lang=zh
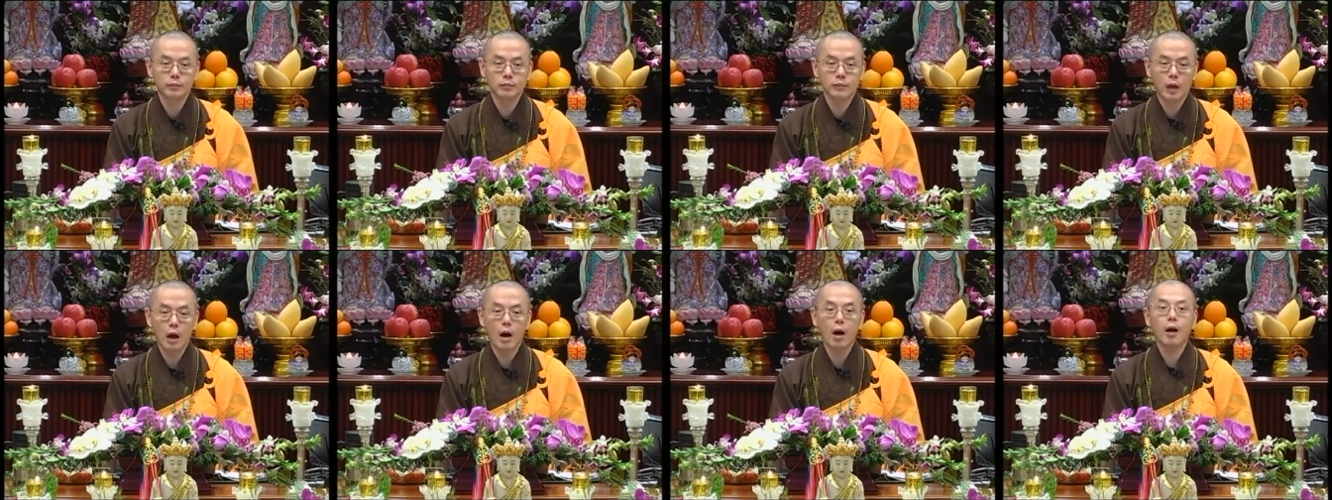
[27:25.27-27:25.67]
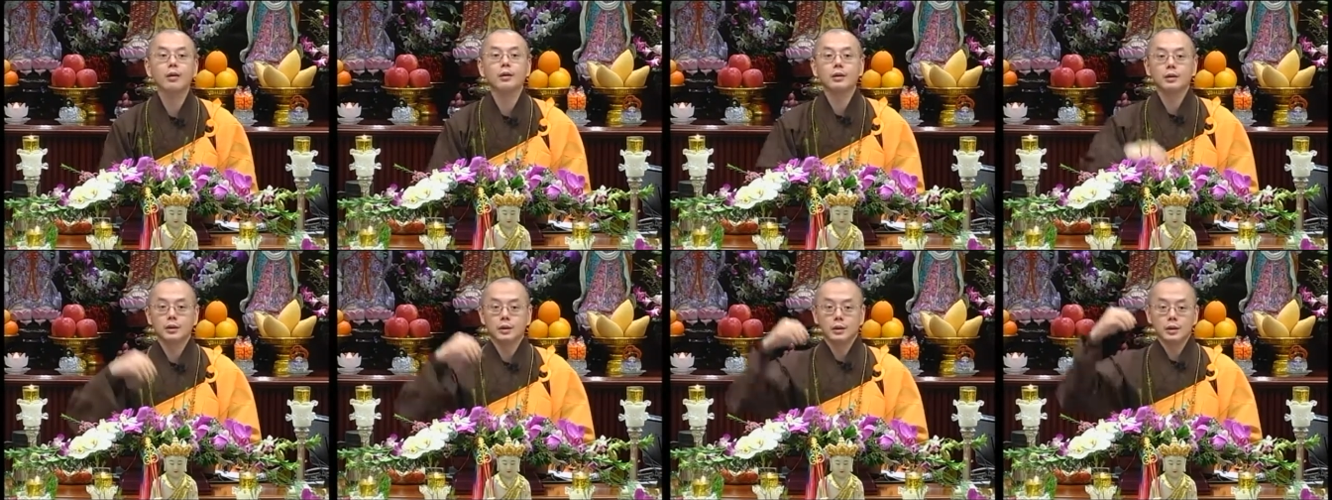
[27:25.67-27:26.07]
好，
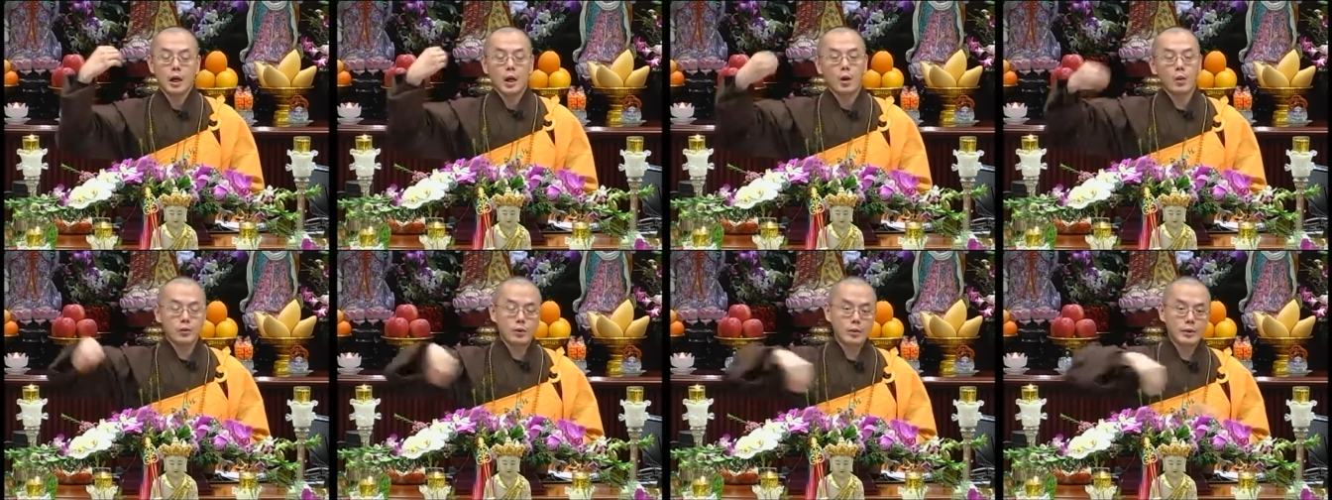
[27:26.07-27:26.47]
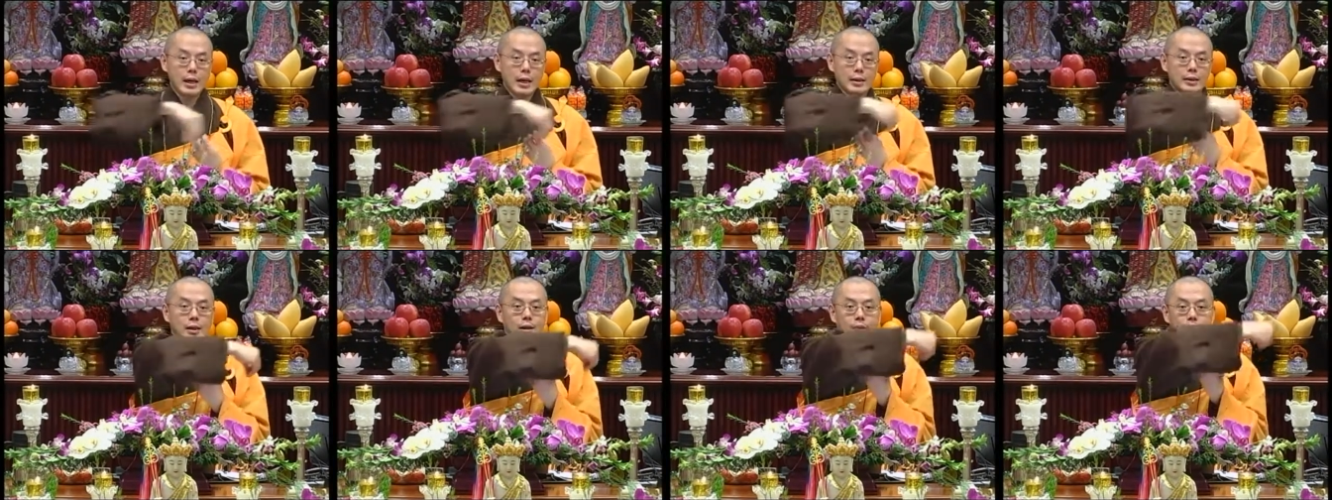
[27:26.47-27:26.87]
然后我就
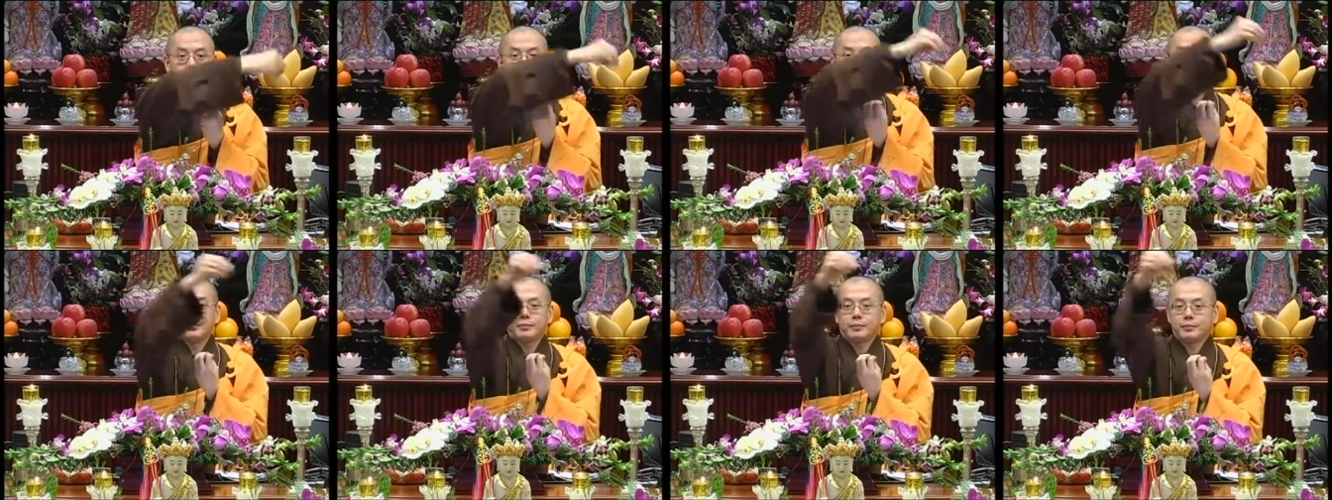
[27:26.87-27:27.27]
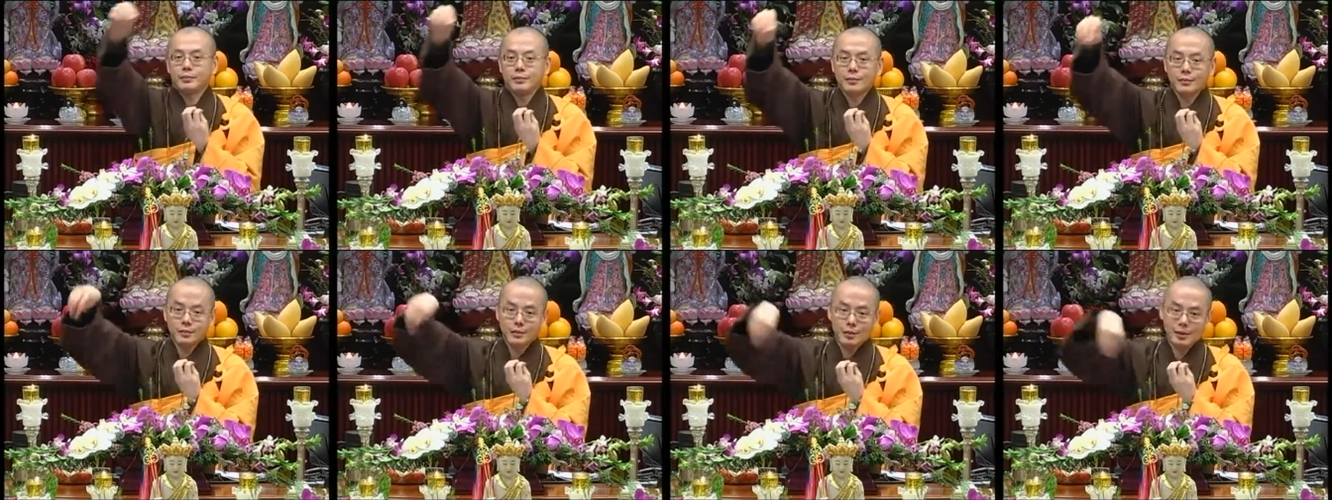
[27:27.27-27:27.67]
洒劲，
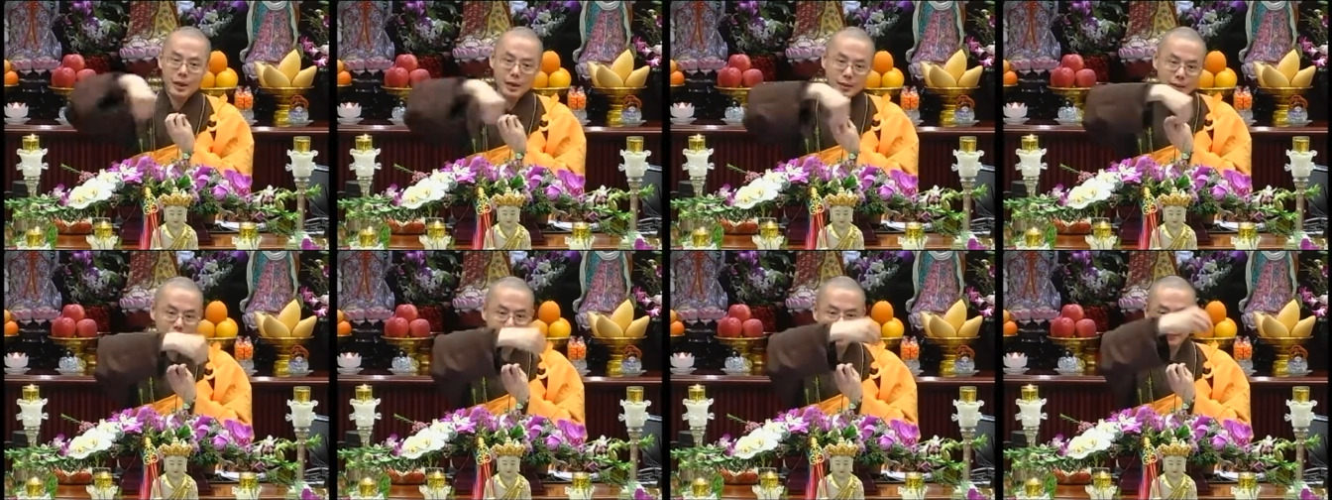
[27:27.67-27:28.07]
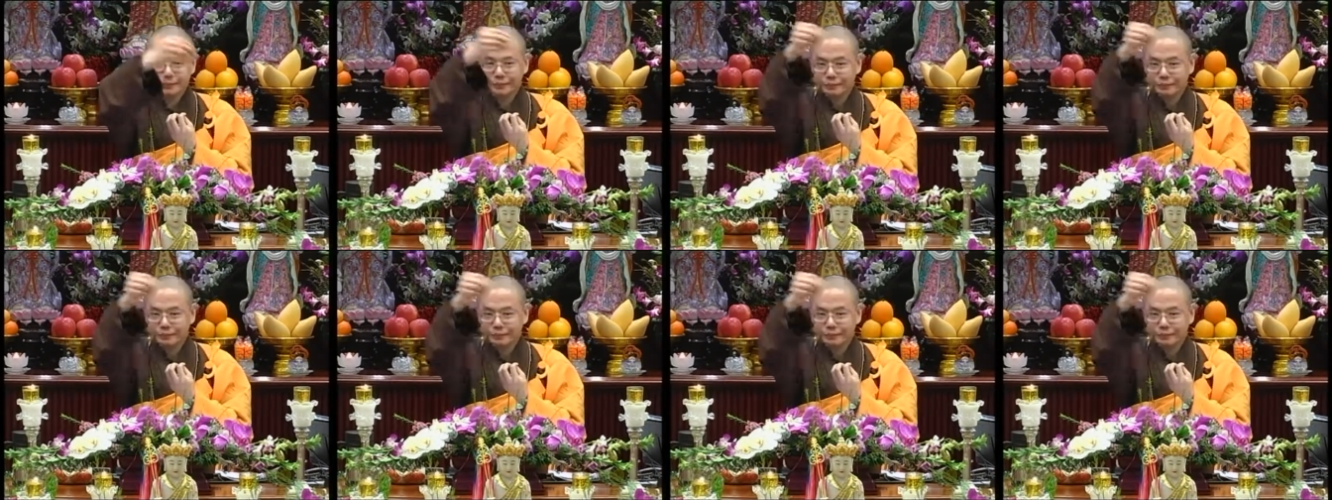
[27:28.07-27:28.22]
洒劲，